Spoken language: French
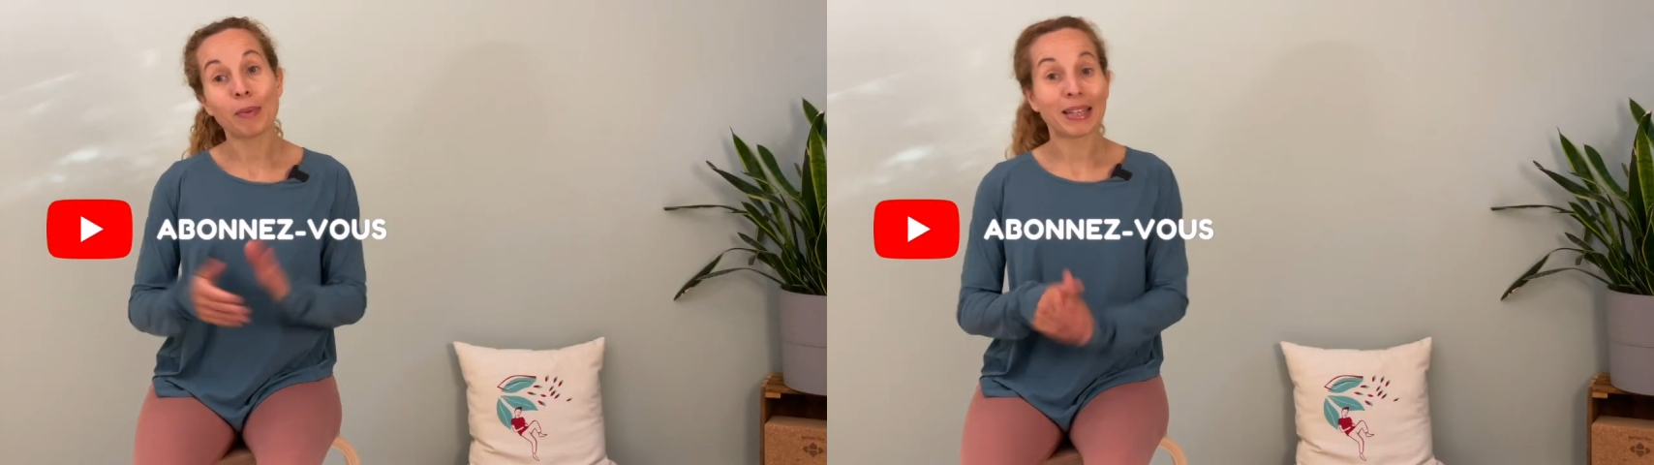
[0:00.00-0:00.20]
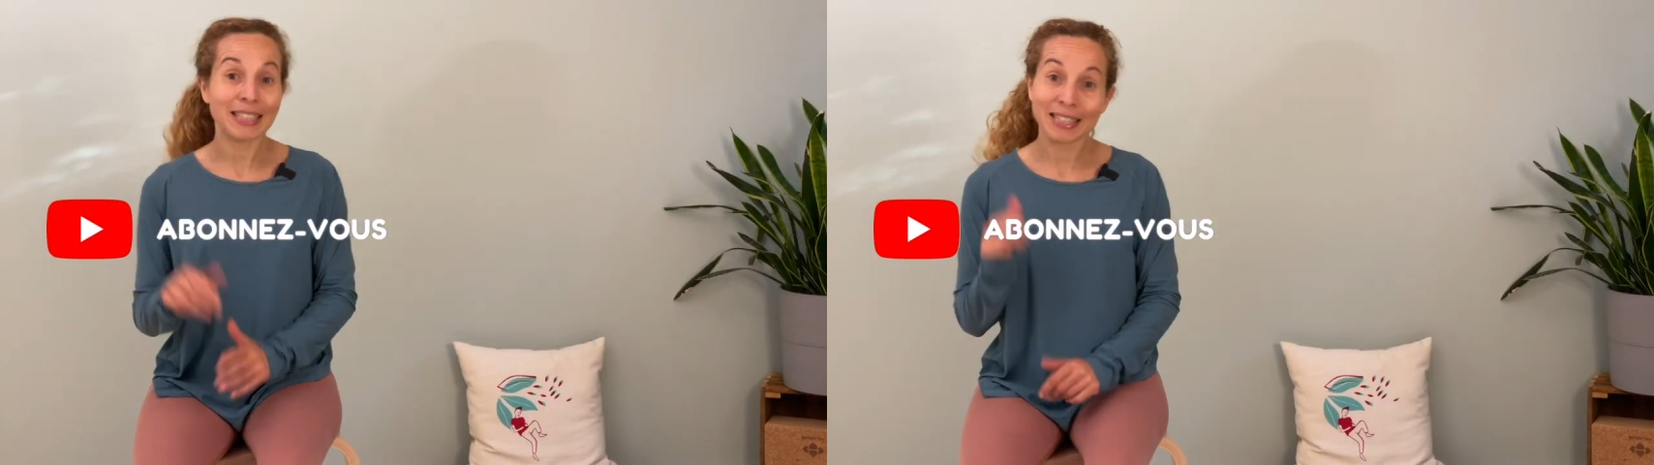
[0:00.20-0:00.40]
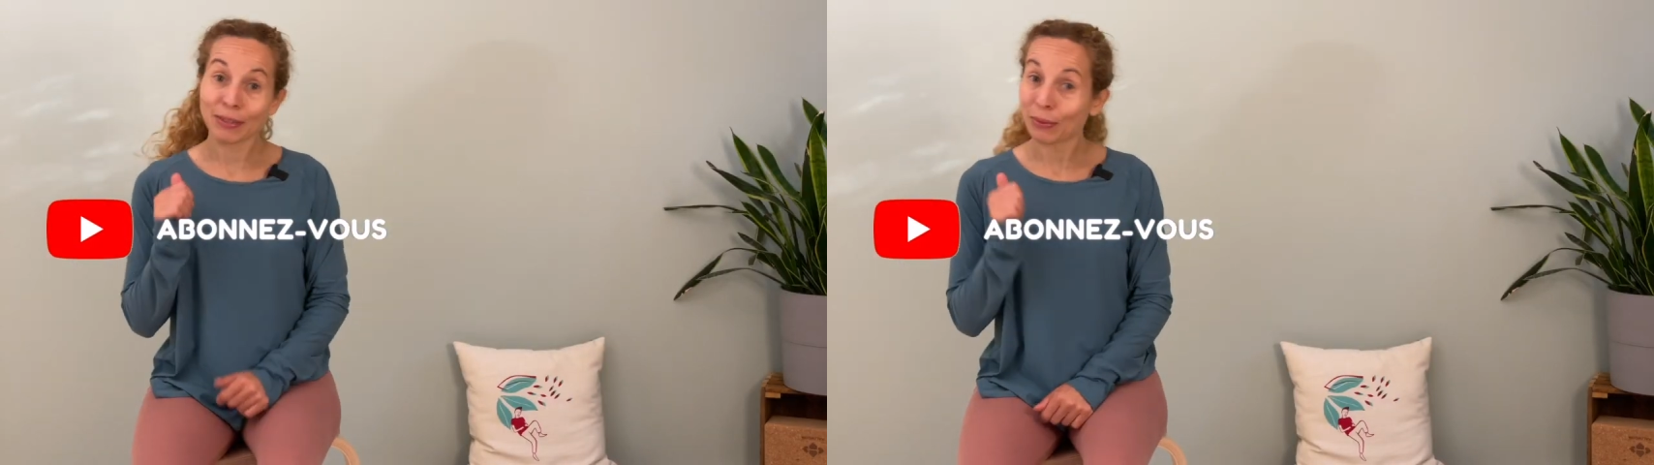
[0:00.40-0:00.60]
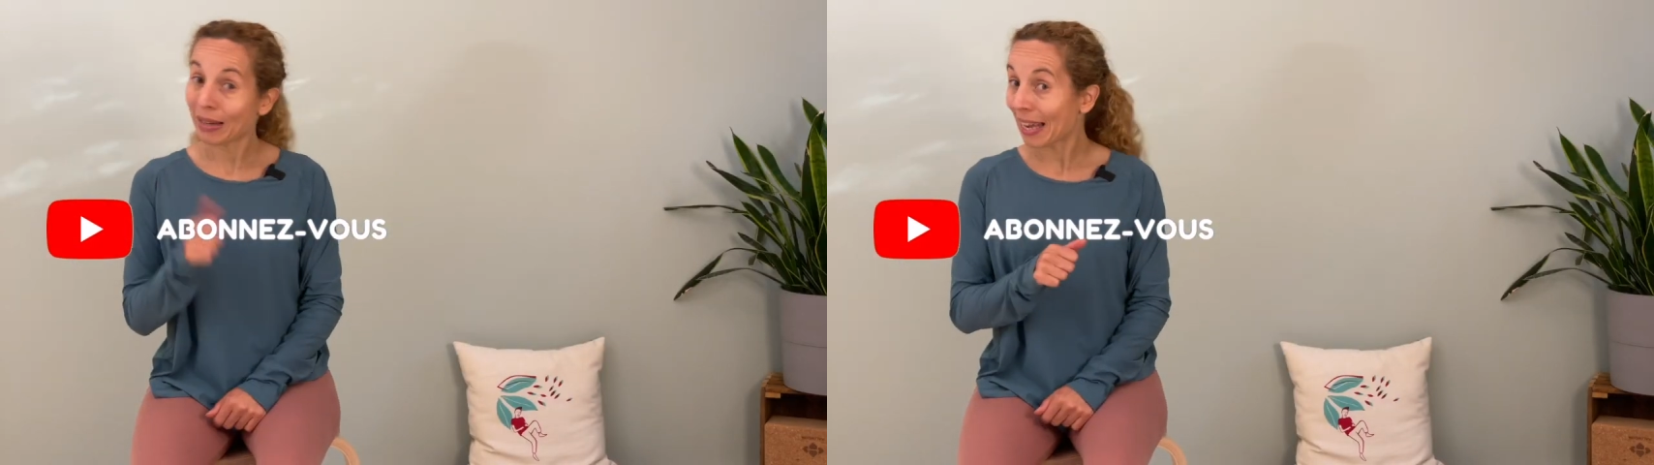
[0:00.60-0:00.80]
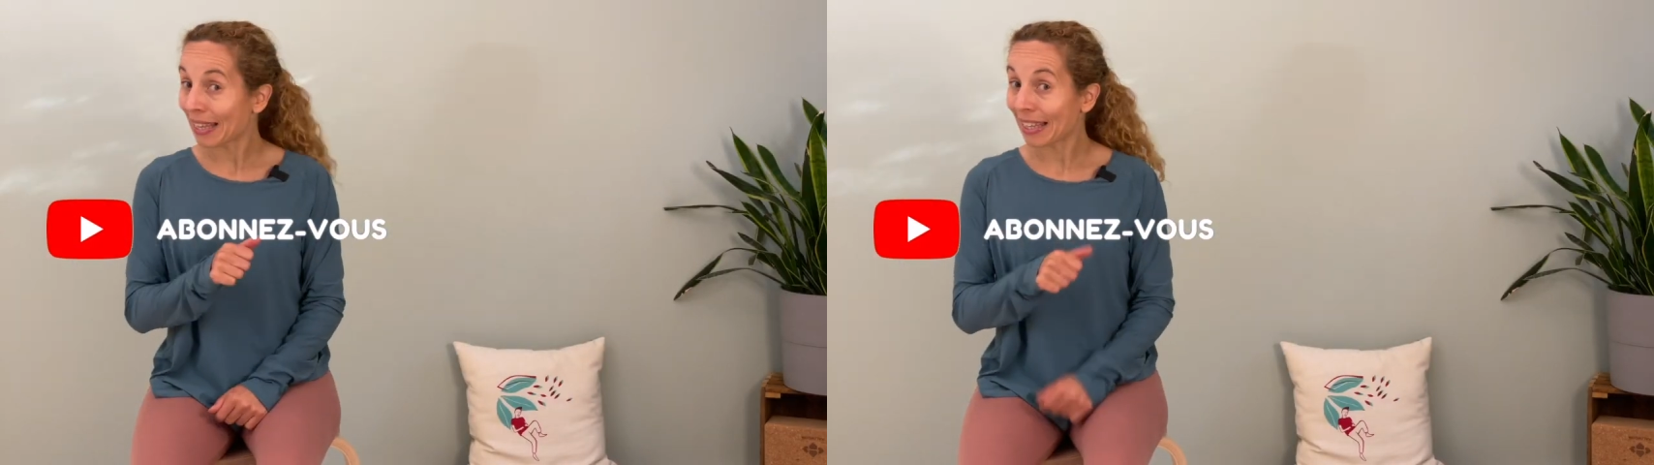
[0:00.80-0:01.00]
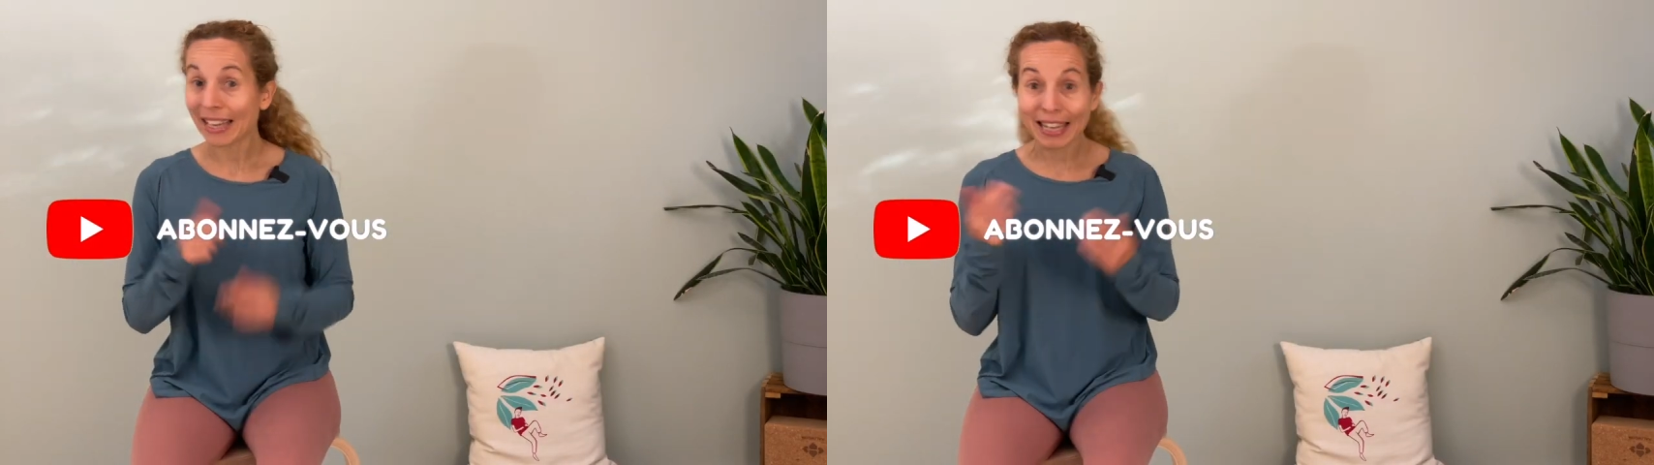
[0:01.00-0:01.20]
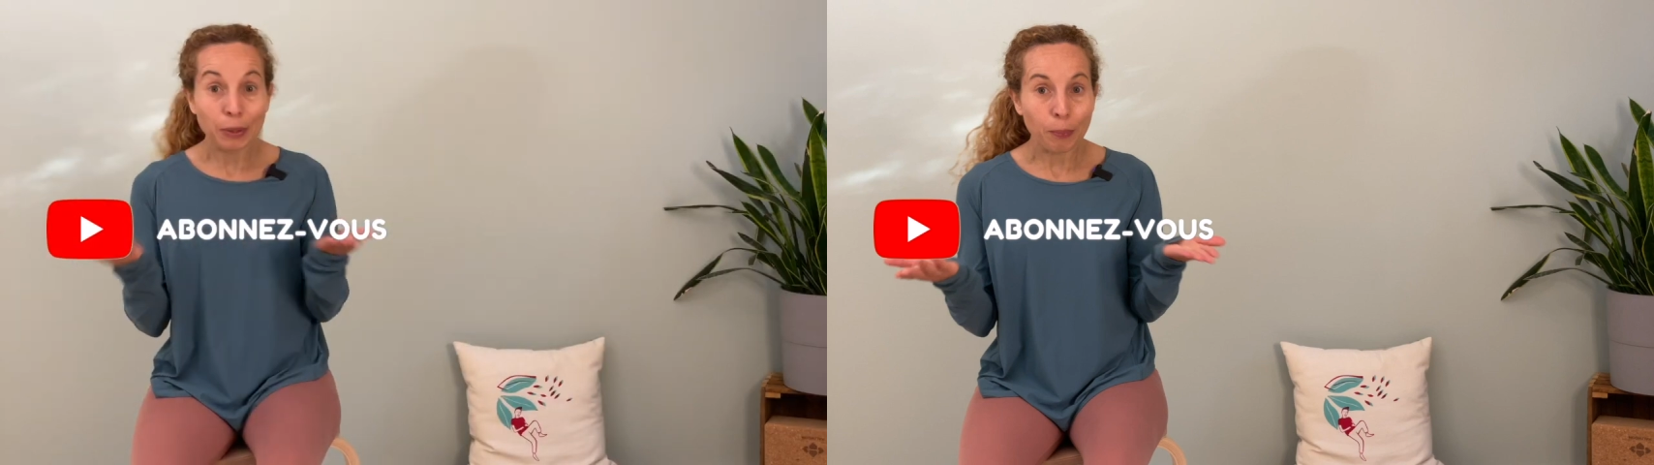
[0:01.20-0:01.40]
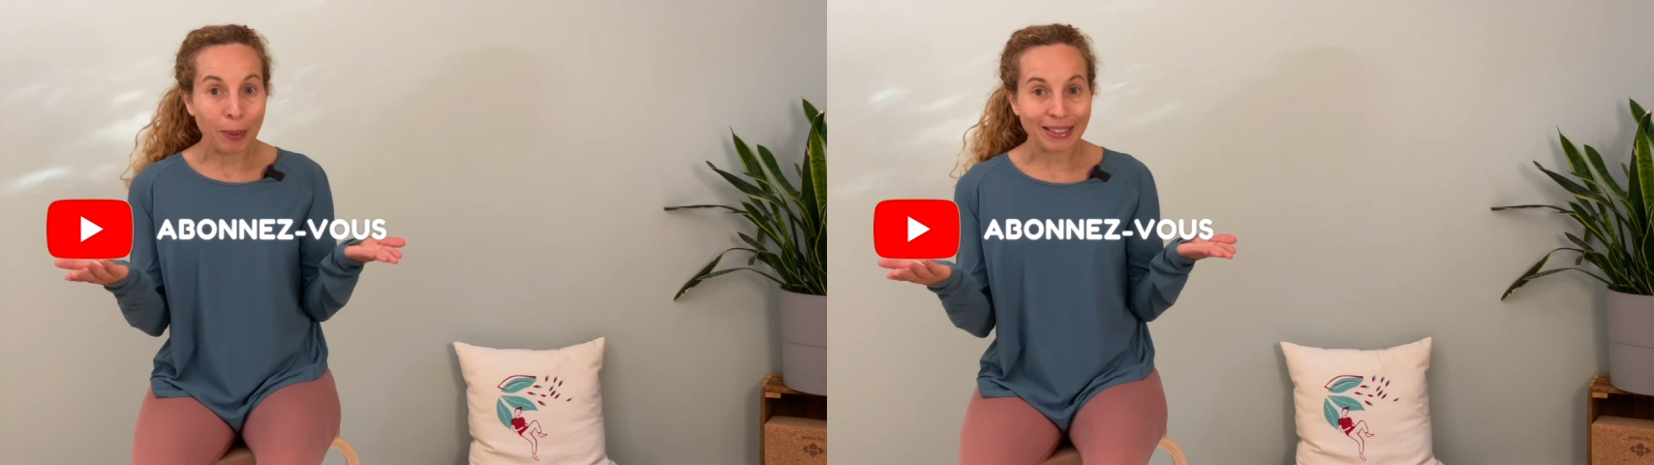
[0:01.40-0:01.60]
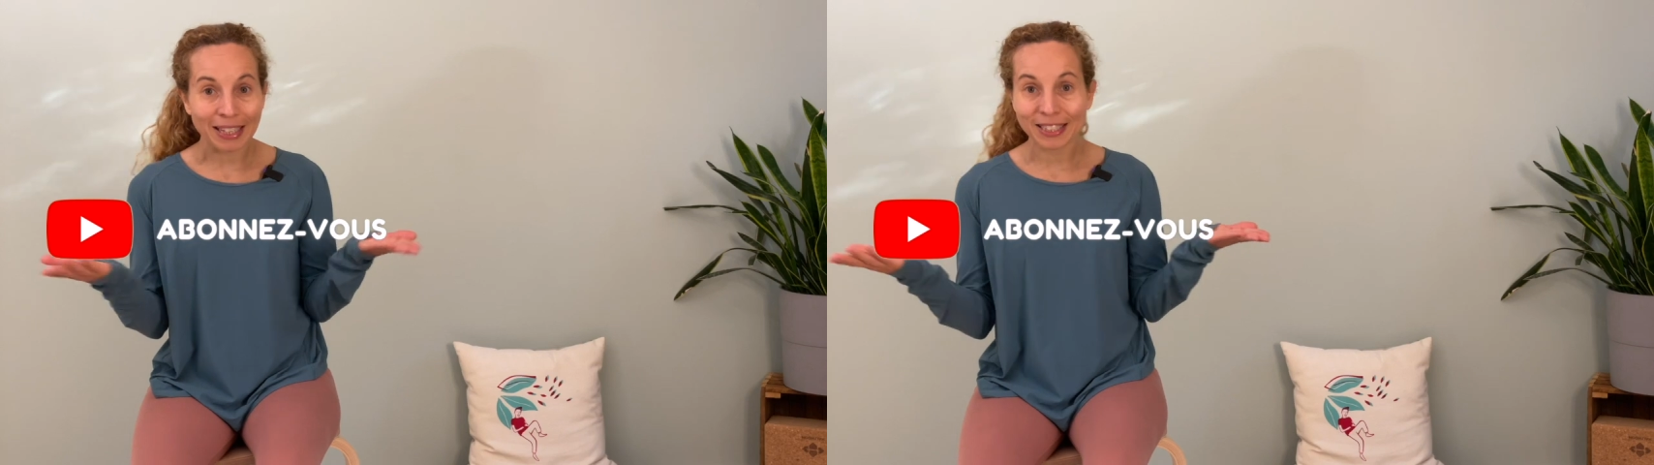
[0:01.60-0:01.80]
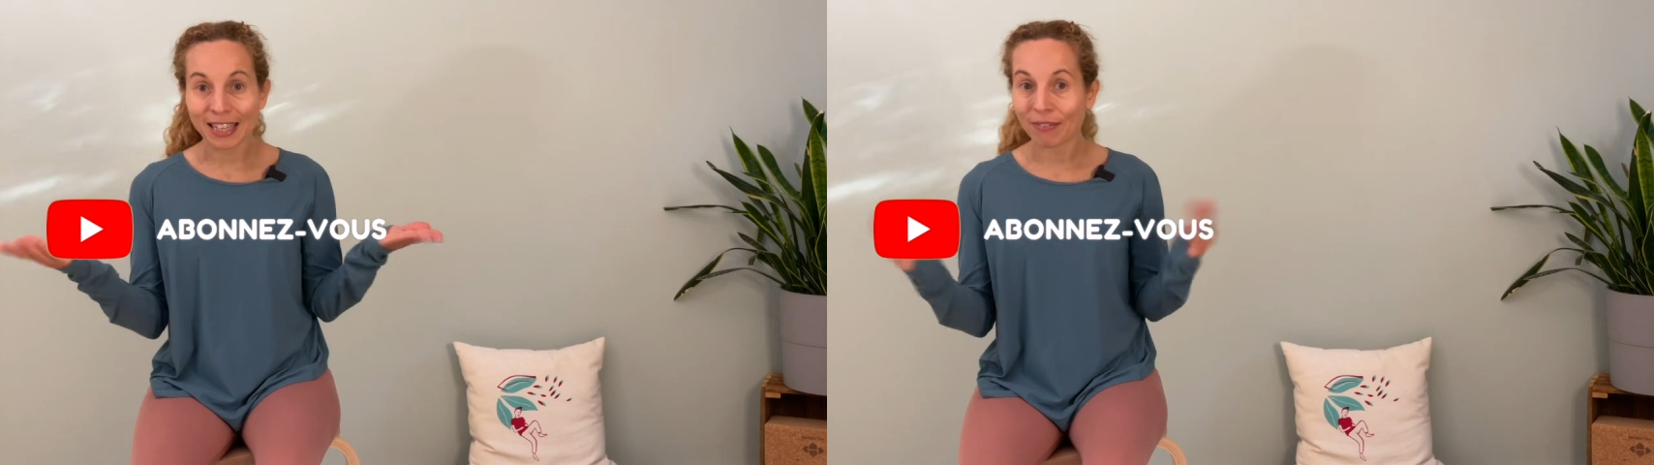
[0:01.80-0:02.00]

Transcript: merci de liker et de partager